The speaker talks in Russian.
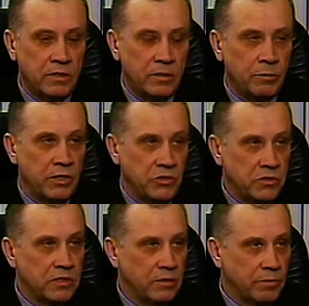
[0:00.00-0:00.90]
это и
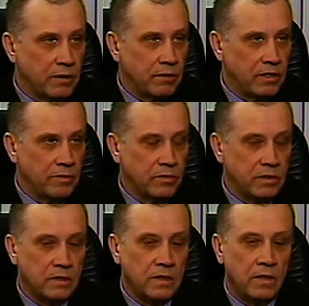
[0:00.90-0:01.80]
политические проблемы.